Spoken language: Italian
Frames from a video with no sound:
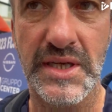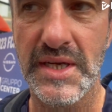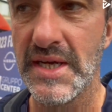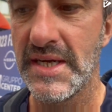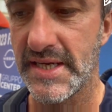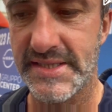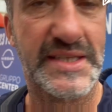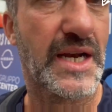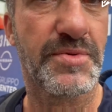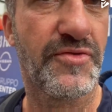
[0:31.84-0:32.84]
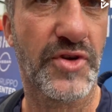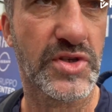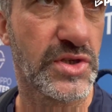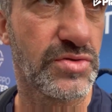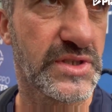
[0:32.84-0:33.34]
è stata la più forte
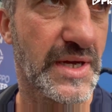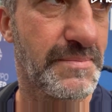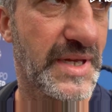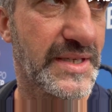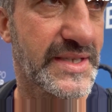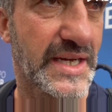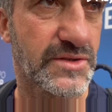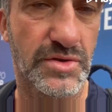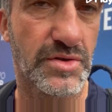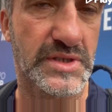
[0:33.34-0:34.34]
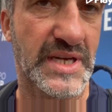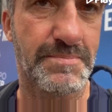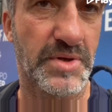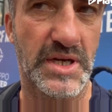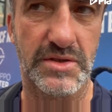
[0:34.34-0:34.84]
di tutti e ha meritato il
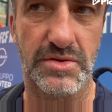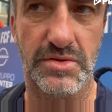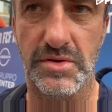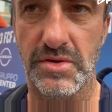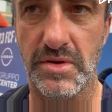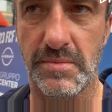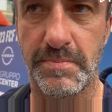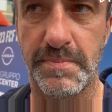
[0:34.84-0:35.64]
campionato